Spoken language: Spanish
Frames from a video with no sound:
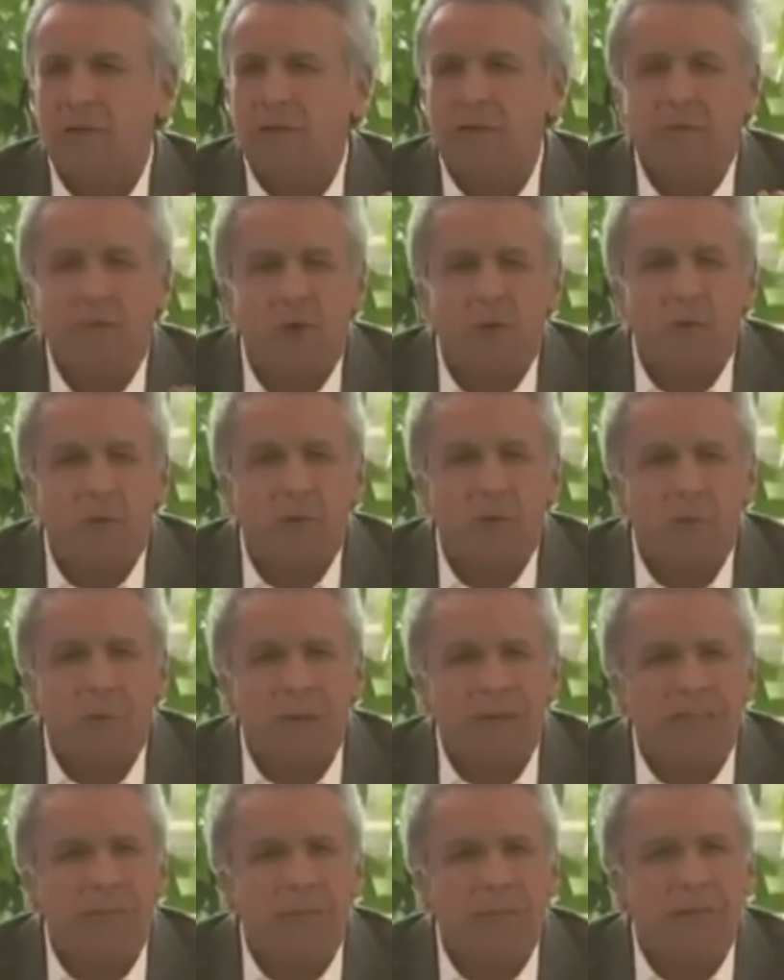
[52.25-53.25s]
Somos un
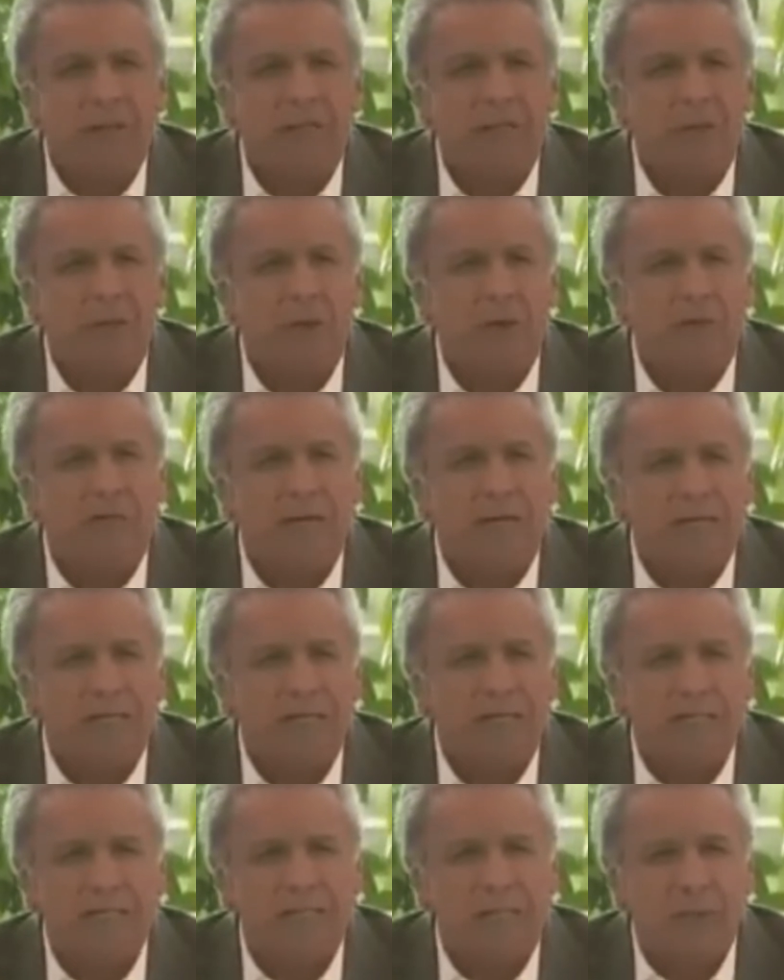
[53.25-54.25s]
país de emprendedores, la
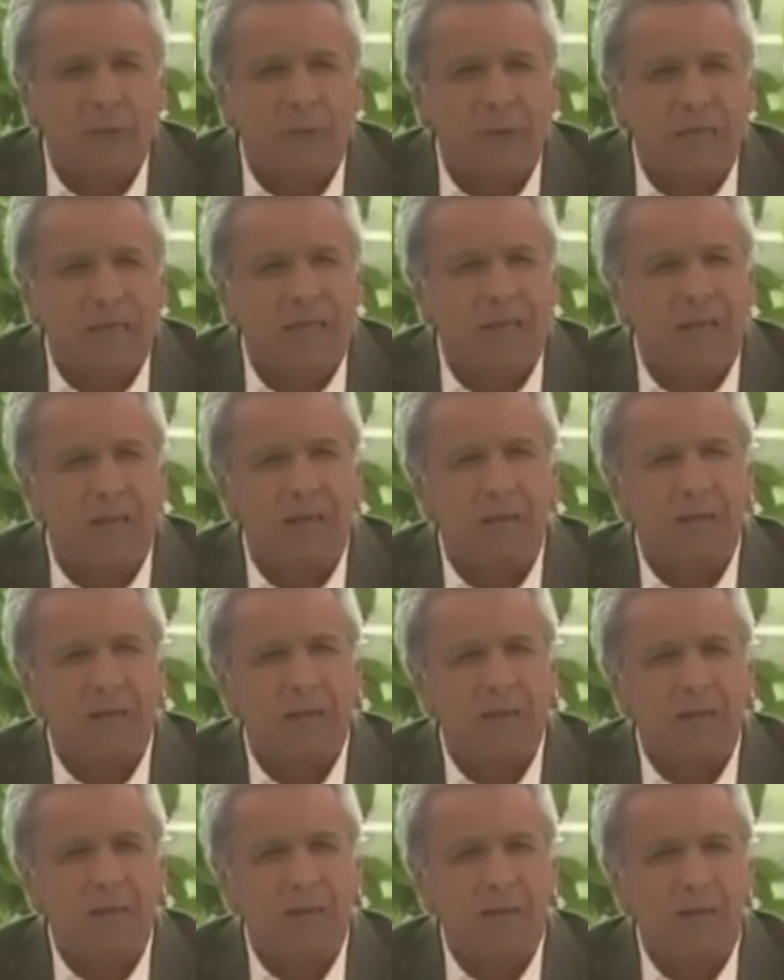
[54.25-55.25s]
necesidad obliga.
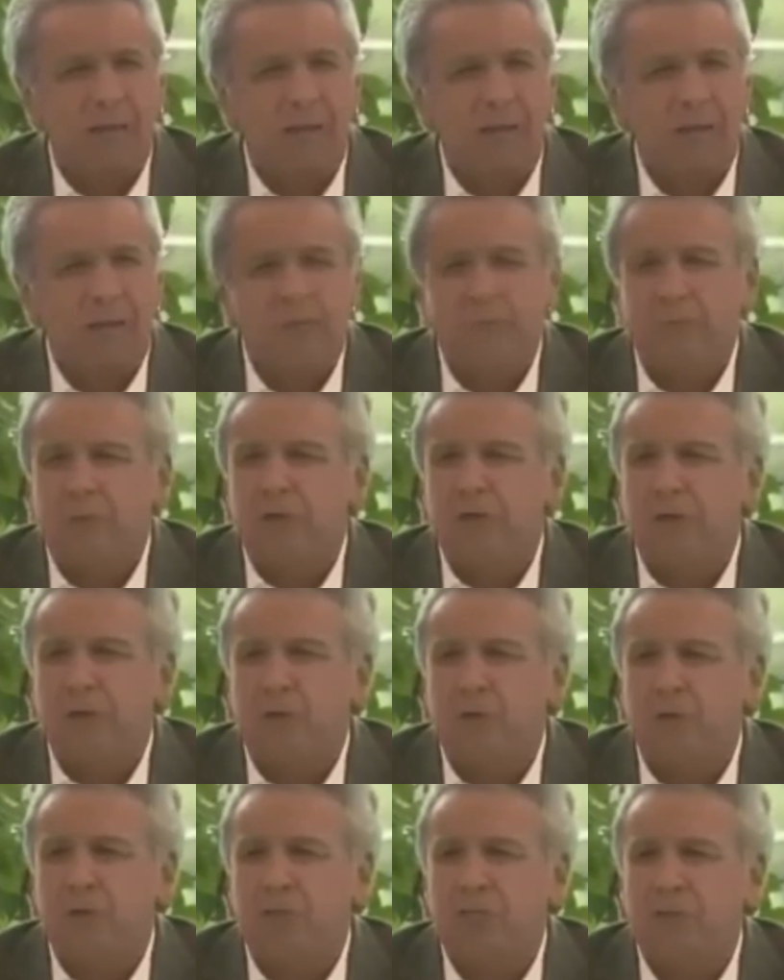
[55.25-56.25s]
Es por eso
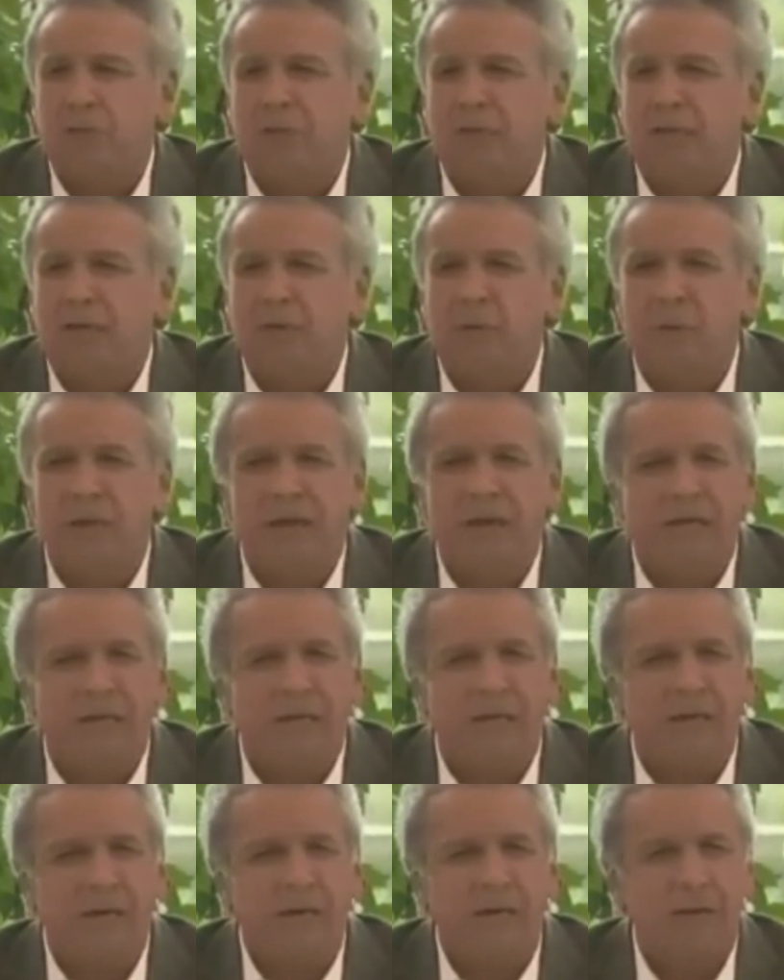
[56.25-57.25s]
que ustedes ven que
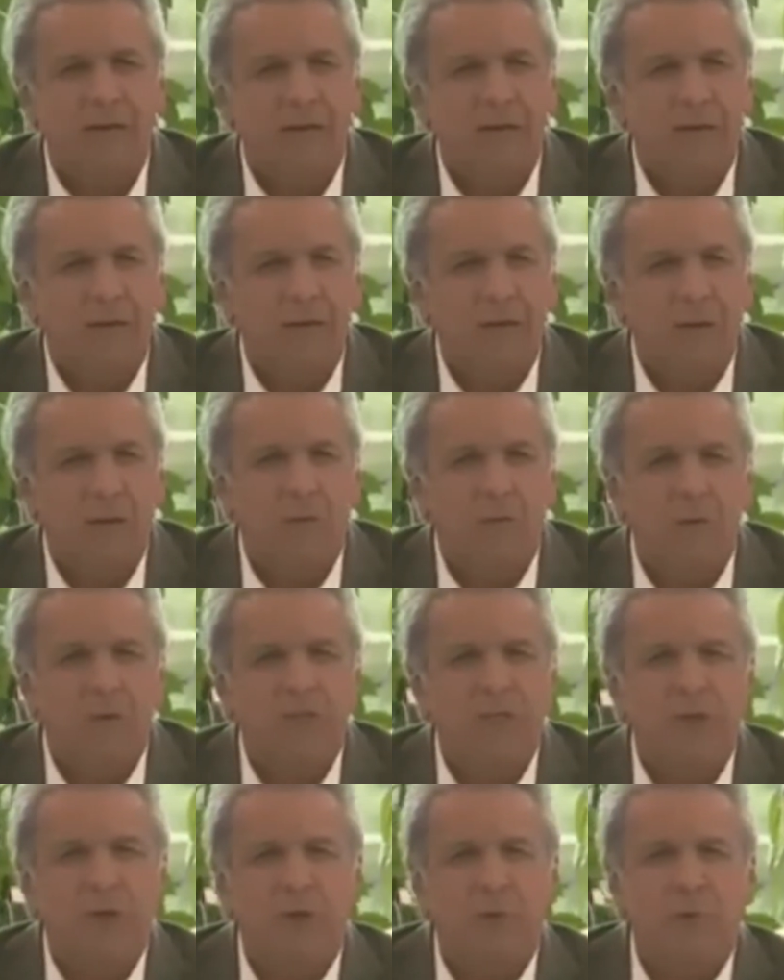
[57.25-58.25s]
Guayaquil un
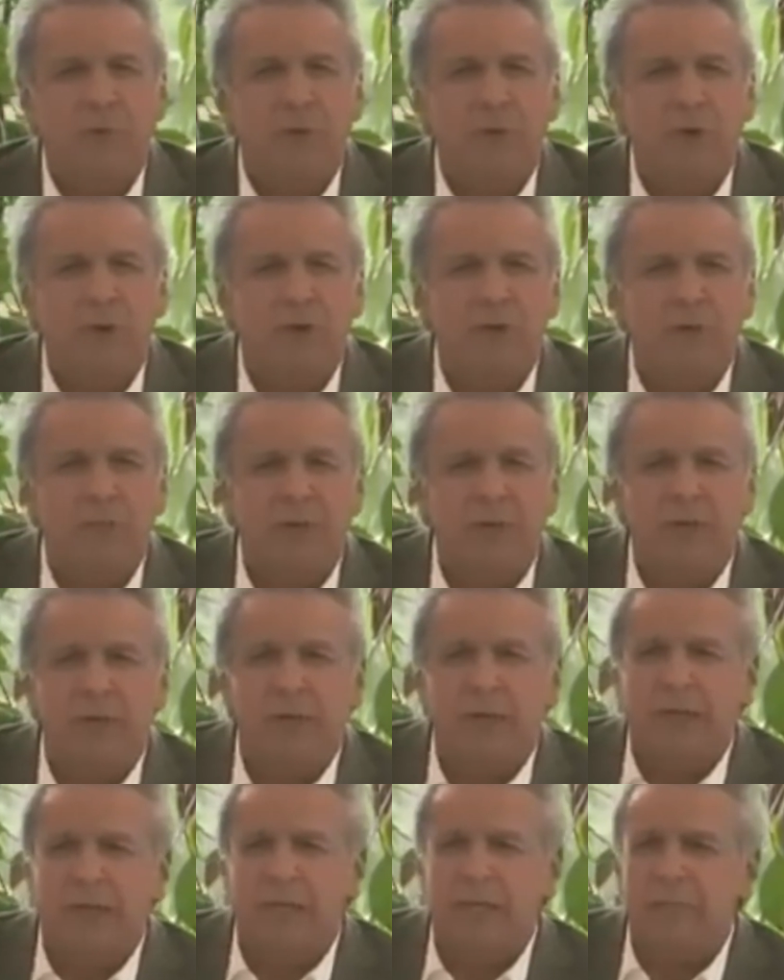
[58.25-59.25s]
monito, perdónenme
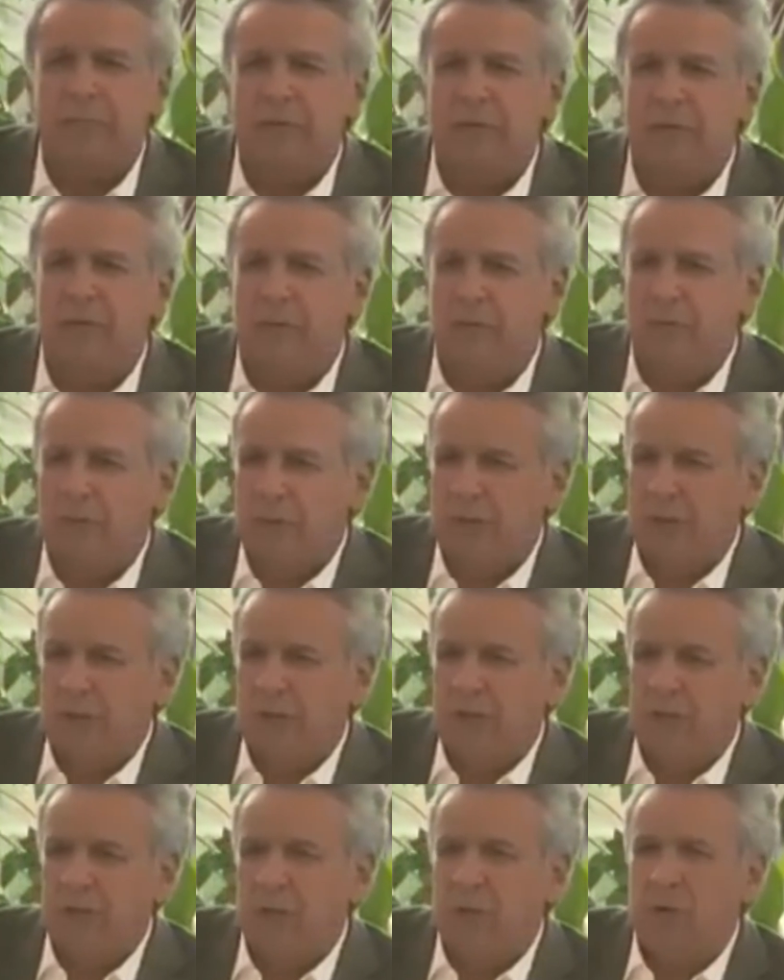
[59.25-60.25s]
el término,
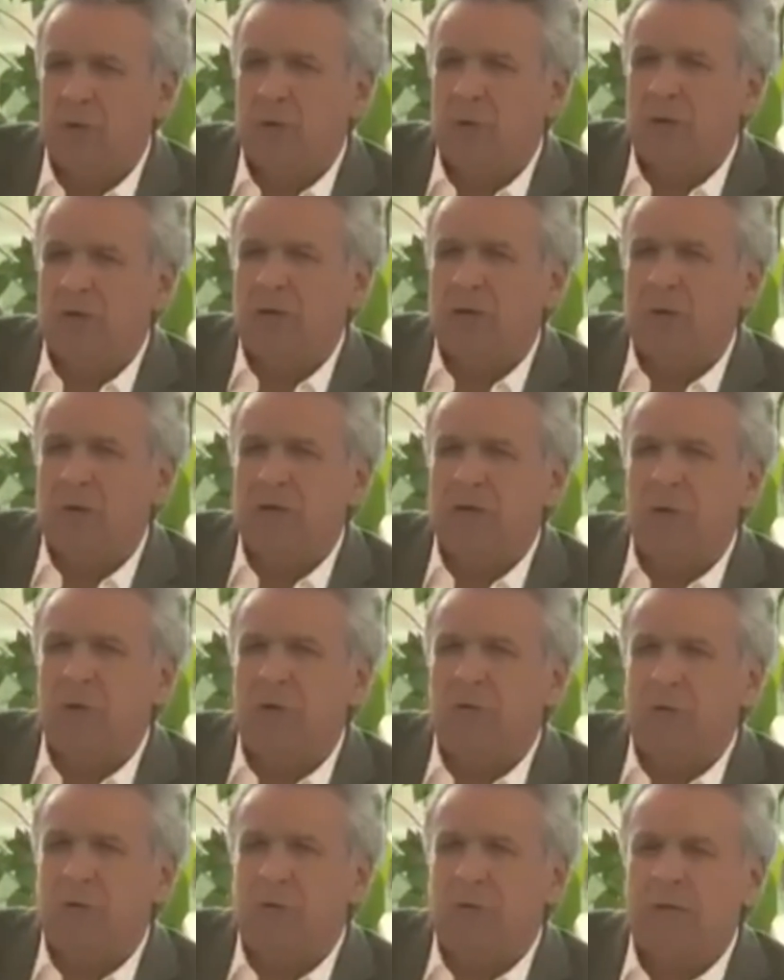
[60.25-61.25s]
no lo, digo
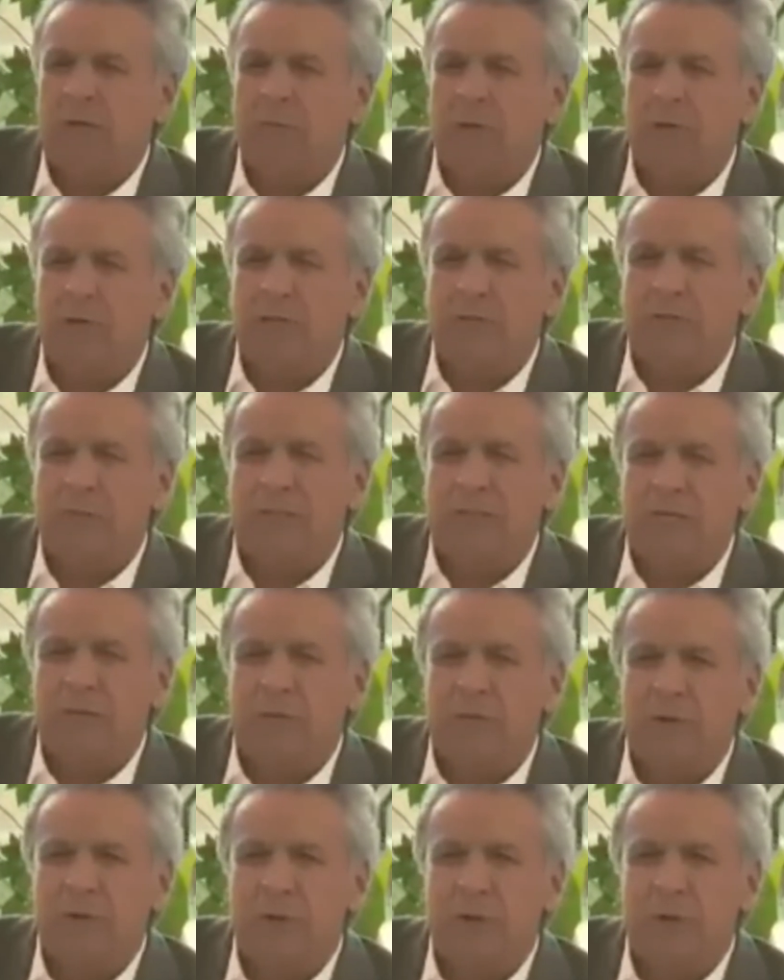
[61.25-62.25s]
en términos
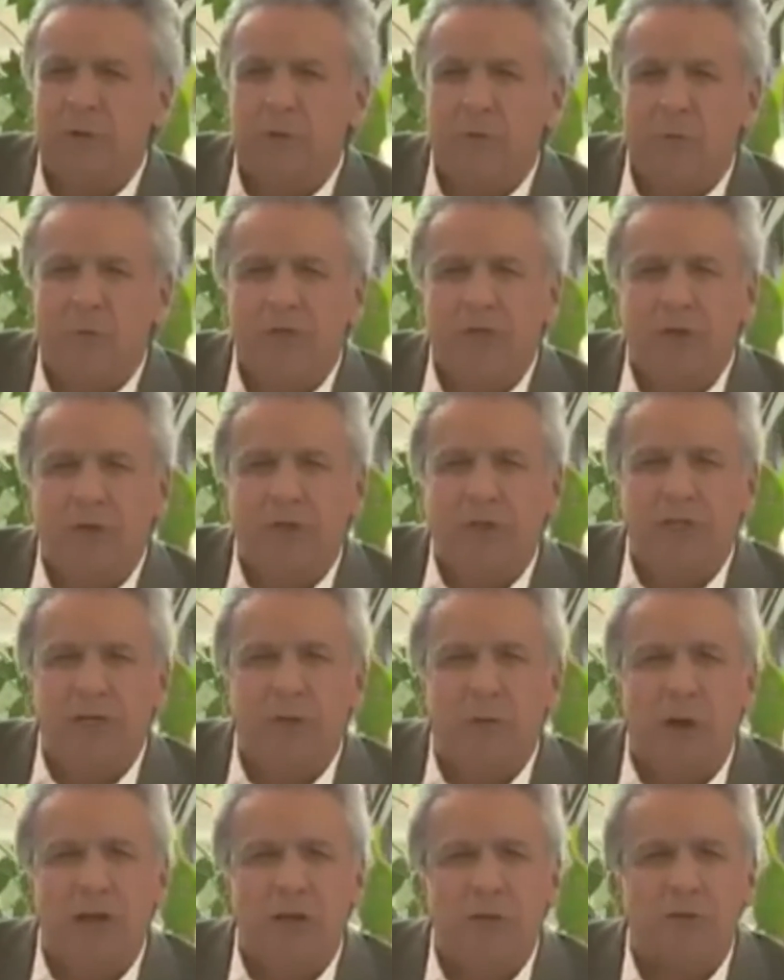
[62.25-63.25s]
despectivos, un monito de
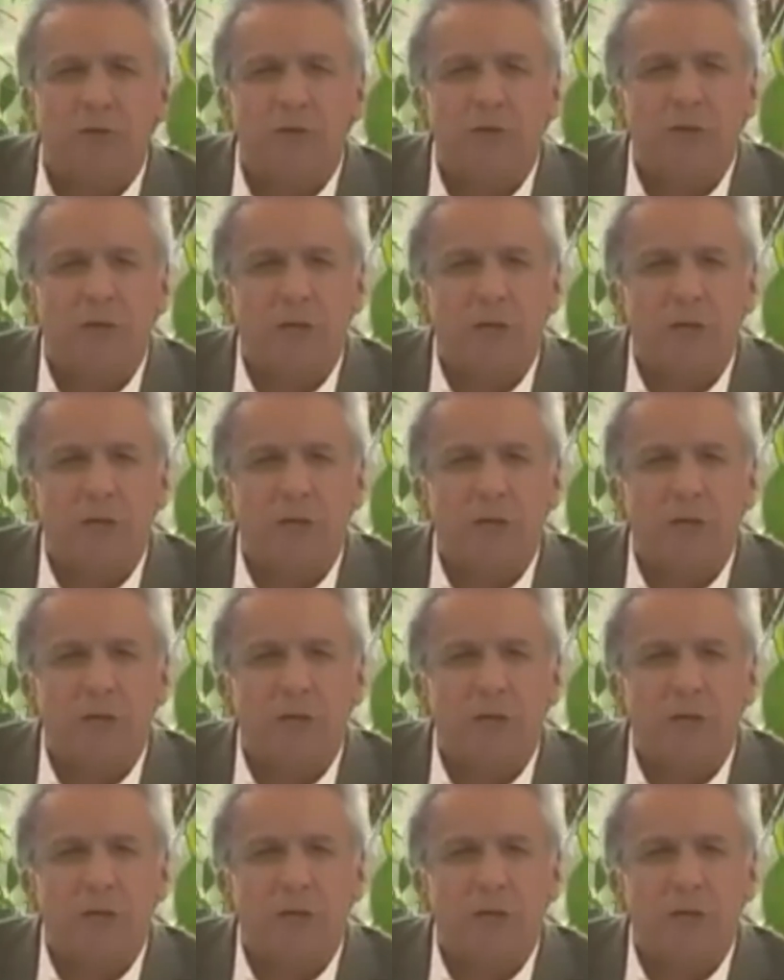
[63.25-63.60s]
cinco años